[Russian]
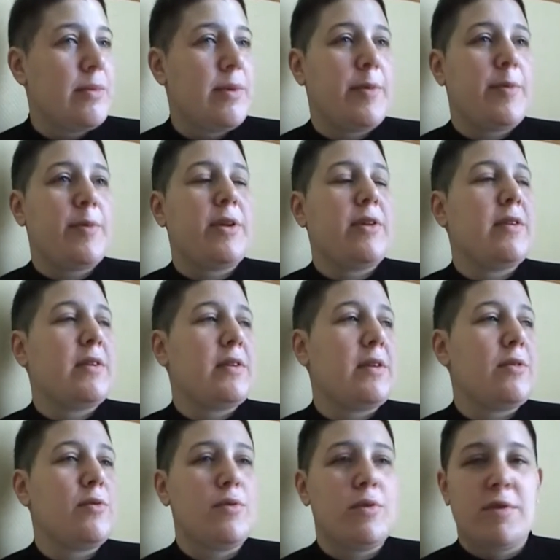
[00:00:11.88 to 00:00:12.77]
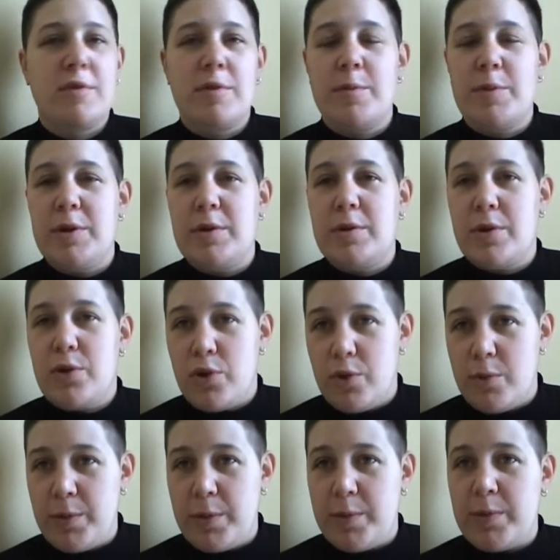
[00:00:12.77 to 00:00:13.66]
преподавать одну дисциплину, а
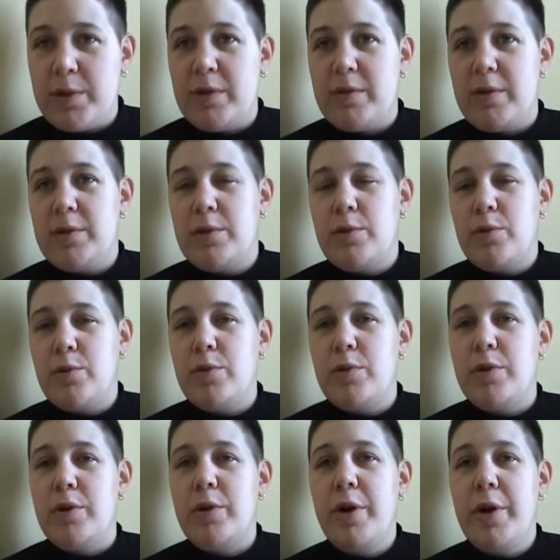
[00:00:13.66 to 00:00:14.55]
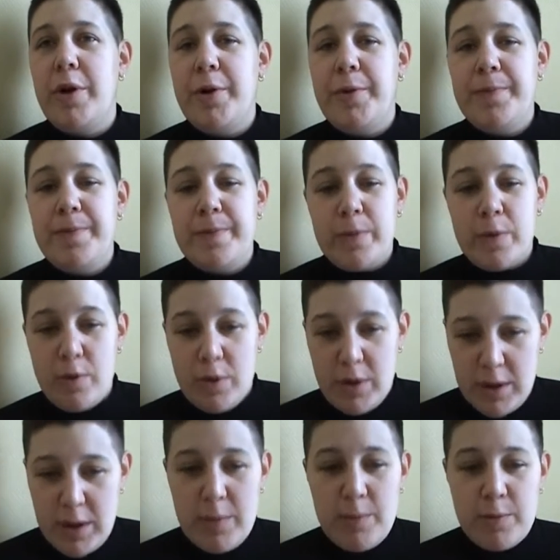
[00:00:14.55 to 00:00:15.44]
начнем преподавать другую,
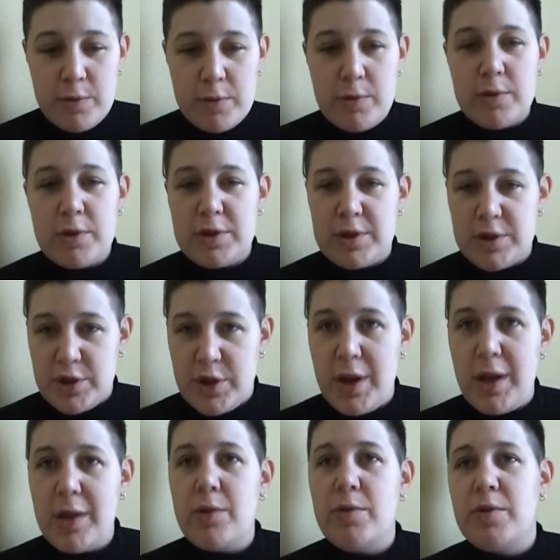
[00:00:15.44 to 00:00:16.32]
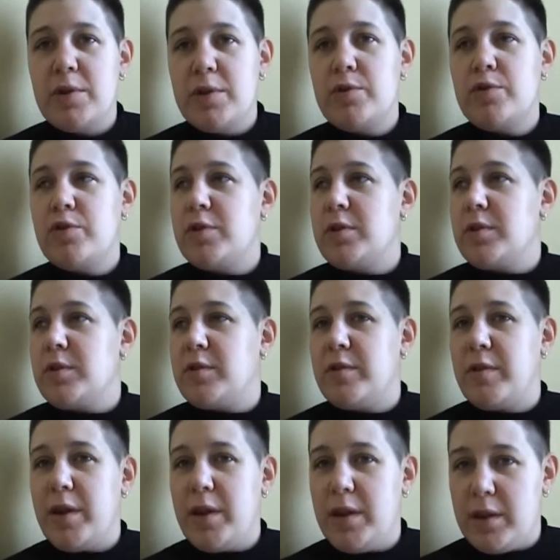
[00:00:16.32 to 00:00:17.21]
то они будут, к сожалению, вынуждены
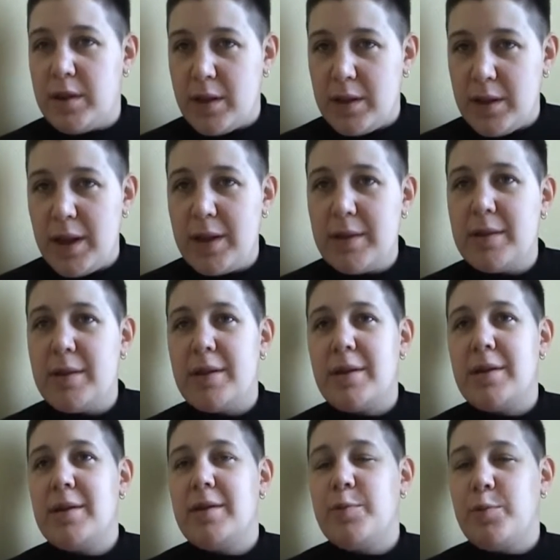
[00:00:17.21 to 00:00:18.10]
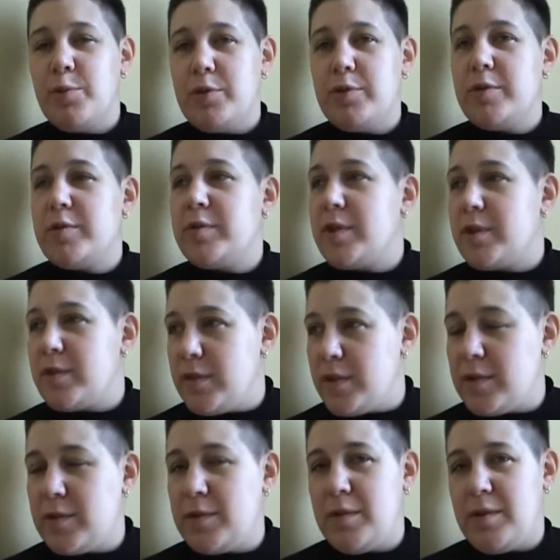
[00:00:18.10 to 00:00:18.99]
свои таланты использовать в
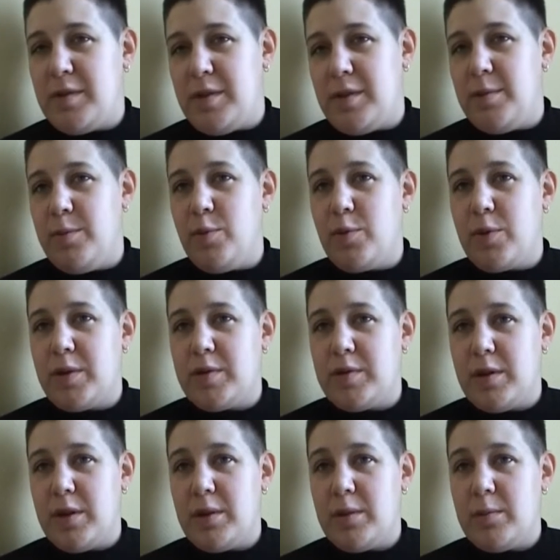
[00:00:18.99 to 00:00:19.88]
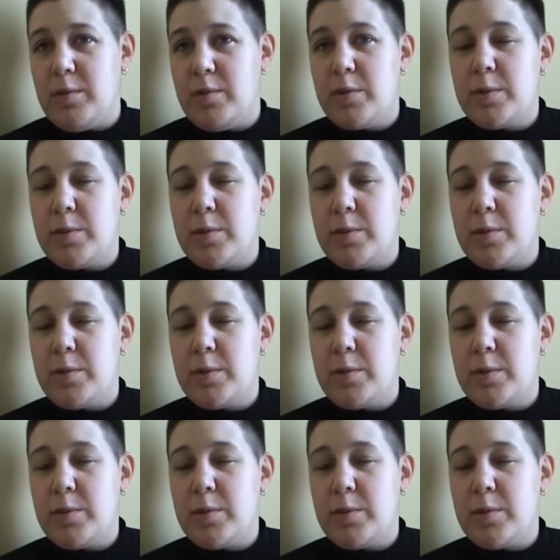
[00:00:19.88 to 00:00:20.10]
соответствии с этими указаниями.